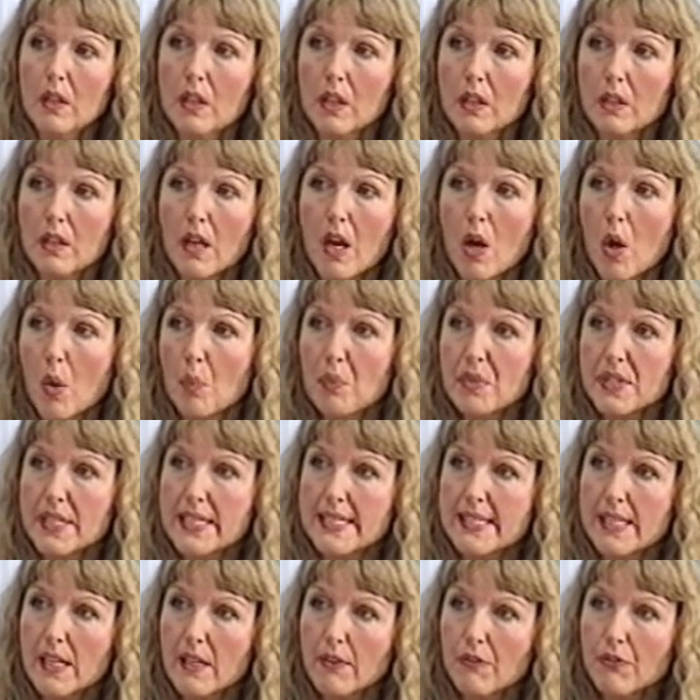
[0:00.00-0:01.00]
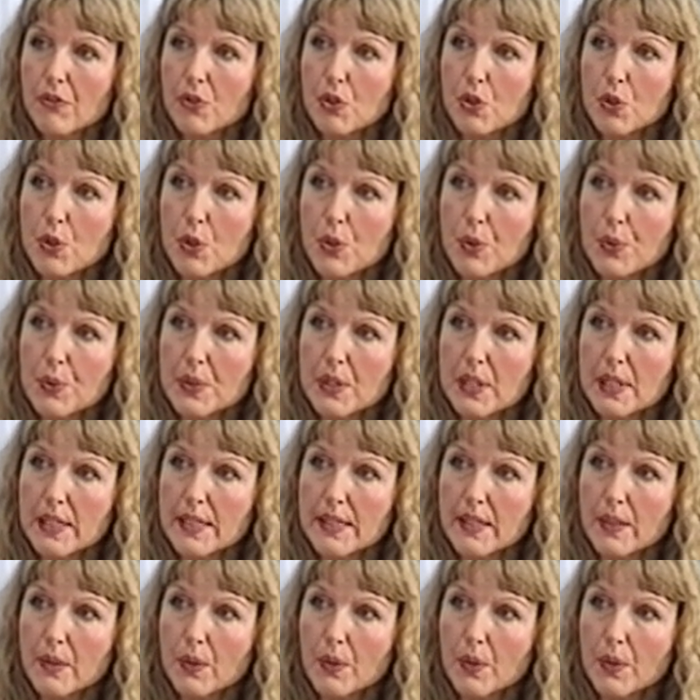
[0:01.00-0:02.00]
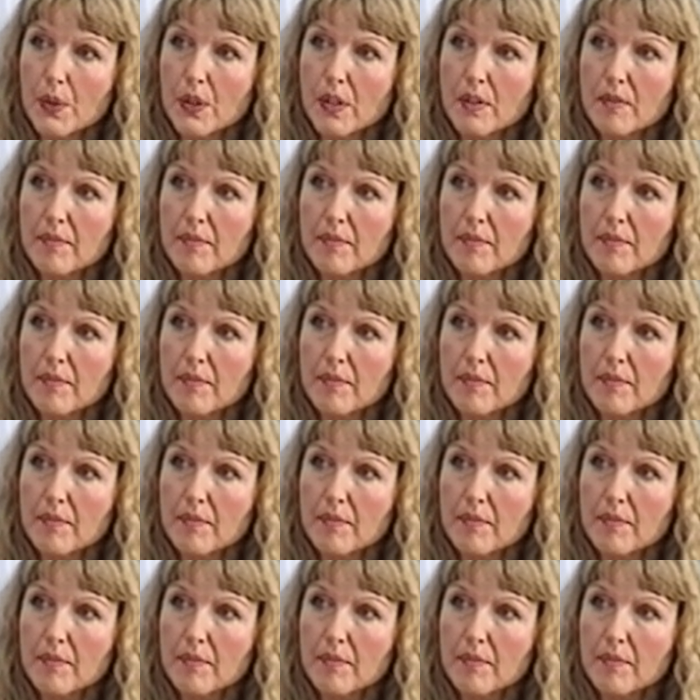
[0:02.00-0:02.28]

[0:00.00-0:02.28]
Der Traum ist ja sehr verschlüsselt auch.